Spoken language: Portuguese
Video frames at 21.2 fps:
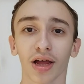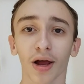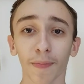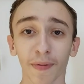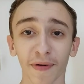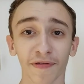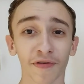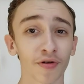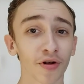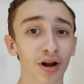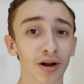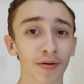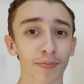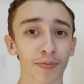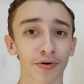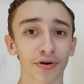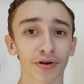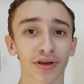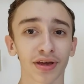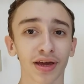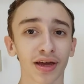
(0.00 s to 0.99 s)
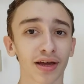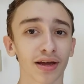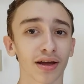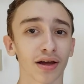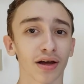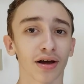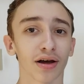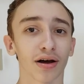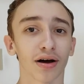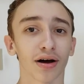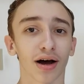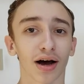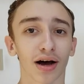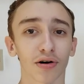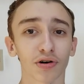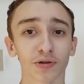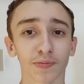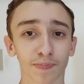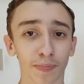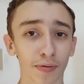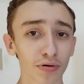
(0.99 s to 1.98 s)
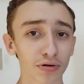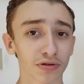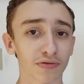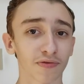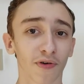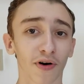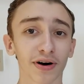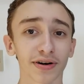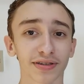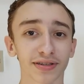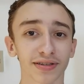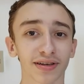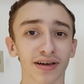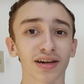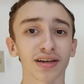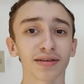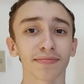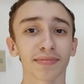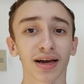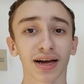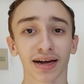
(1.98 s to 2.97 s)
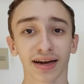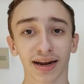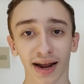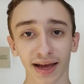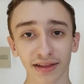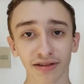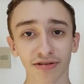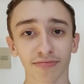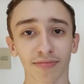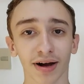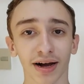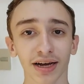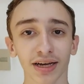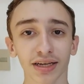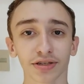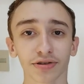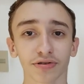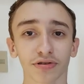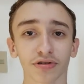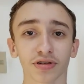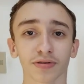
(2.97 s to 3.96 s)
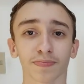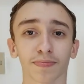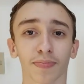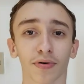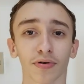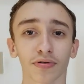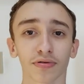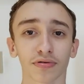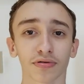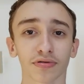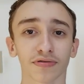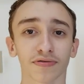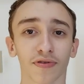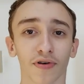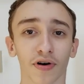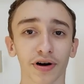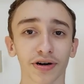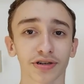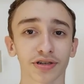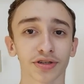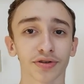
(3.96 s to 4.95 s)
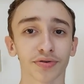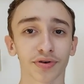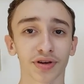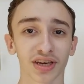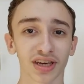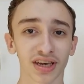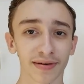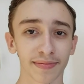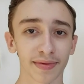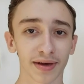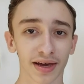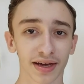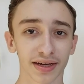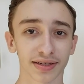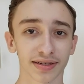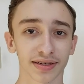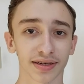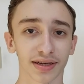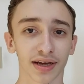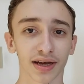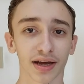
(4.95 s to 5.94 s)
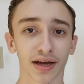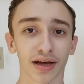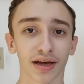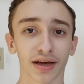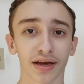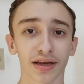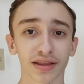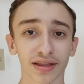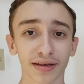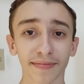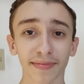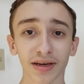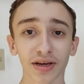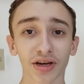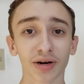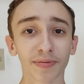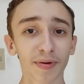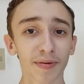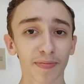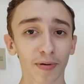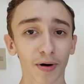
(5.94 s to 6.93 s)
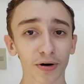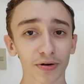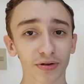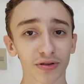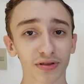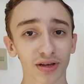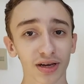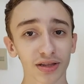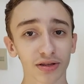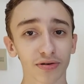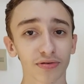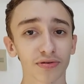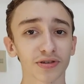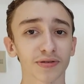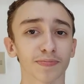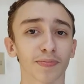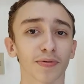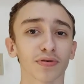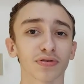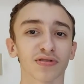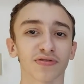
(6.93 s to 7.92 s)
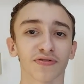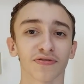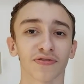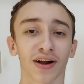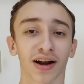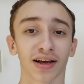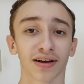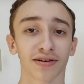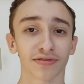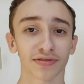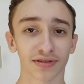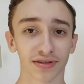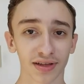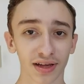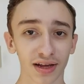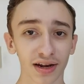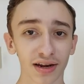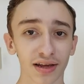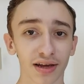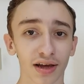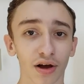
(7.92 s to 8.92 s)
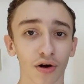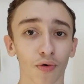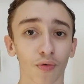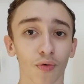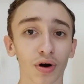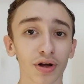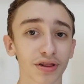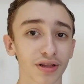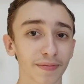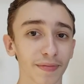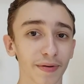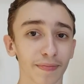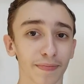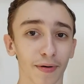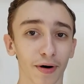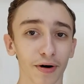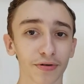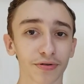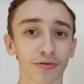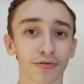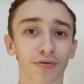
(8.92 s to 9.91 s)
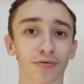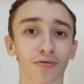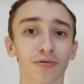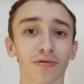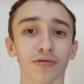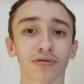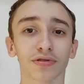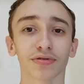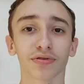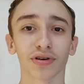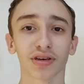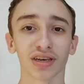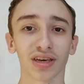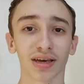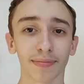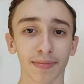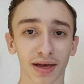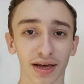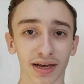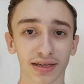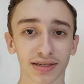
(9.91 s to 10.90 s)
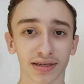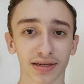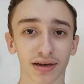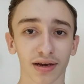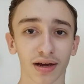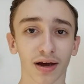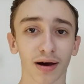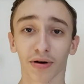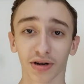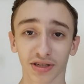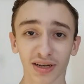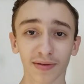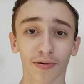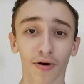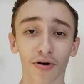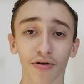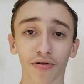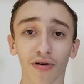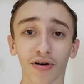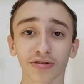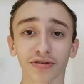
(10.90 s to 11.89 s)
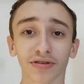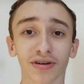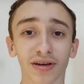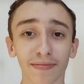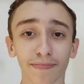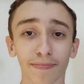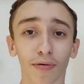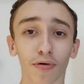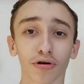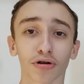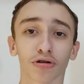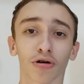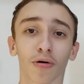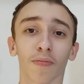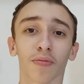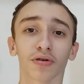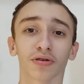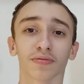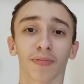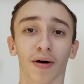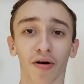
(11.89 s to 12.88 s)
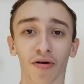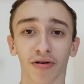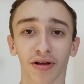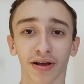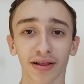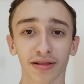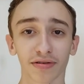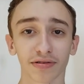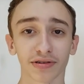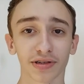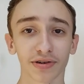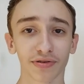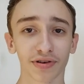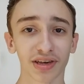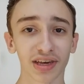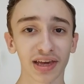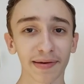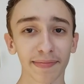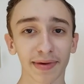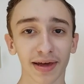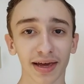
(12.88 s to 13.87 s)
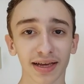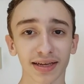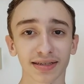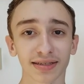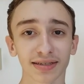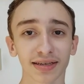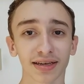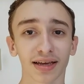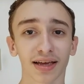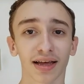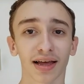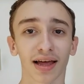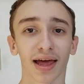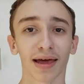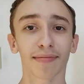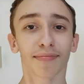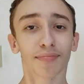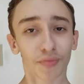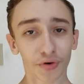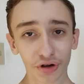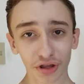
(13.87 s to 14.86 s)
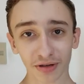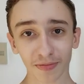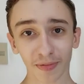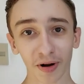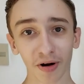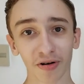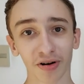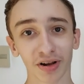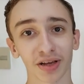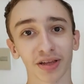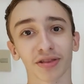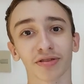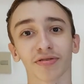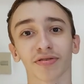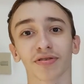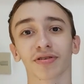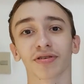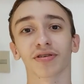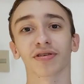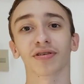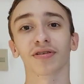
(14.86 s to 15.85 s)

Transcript: Eu prefiro ele porque os pontos fortes dele me agradam mais do que os pontos fortes do QMS. E também eu não me importo tanto com os pontos fracos dele quanto eu me importo com os do QMS. Por exemplo, eu não gosto nem um pouco de cubos barulhentos e o QMS é muito barulhento.